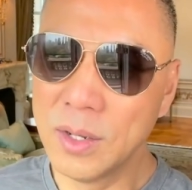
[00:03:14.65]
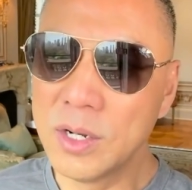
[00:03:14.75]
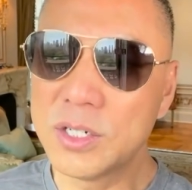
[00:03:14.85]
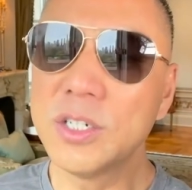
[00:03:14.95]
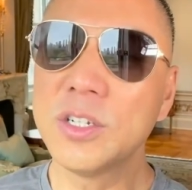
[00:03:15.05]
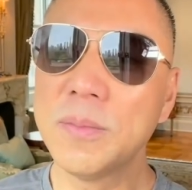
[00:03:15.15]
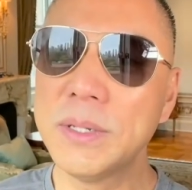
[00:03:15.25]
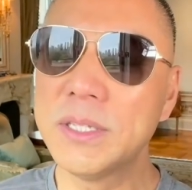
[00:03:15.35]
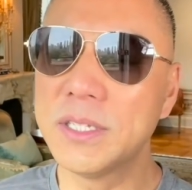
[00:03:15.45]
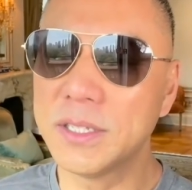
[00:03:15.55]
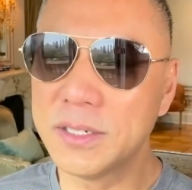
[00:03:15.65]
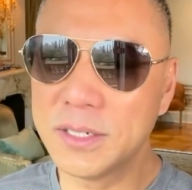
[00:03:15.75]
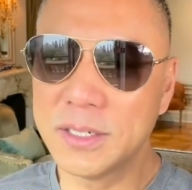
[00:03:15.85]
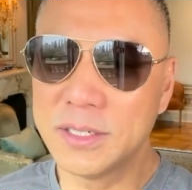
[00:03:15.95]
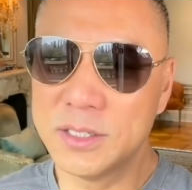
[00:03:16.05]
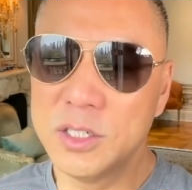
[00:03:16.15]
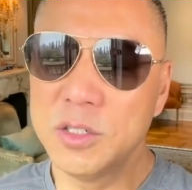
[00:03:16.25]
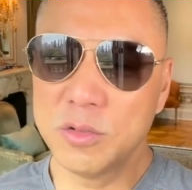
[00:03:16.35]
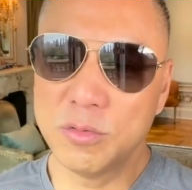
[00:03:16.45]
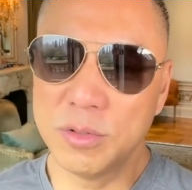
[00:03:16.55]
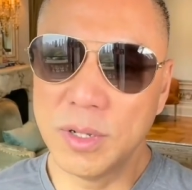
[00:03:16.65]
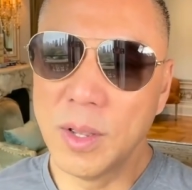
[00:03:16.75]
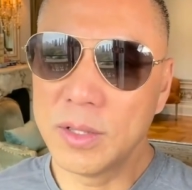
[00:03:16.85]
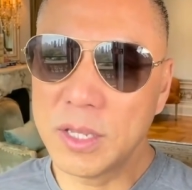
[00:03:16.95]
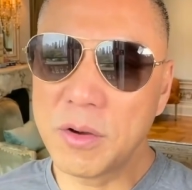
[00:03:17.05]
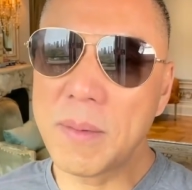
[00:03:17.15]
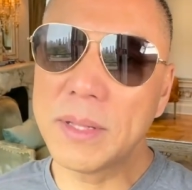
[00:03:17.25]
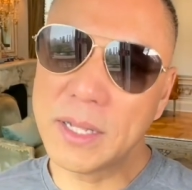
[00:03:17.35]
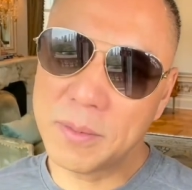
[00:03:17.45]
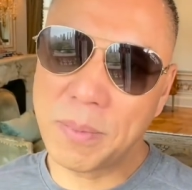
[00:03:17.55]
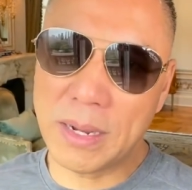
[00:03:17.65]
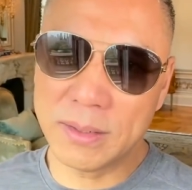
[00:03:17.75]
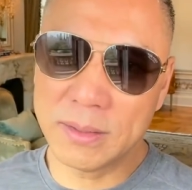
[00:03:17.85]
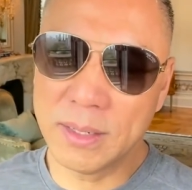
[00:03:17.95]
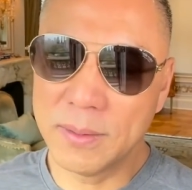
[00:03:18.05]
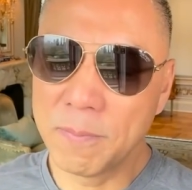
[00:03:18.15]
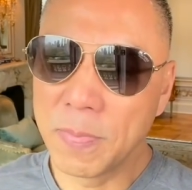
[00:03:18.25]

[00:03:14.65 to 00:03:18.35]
社交媒体的这个技术天花板在这摆着呢，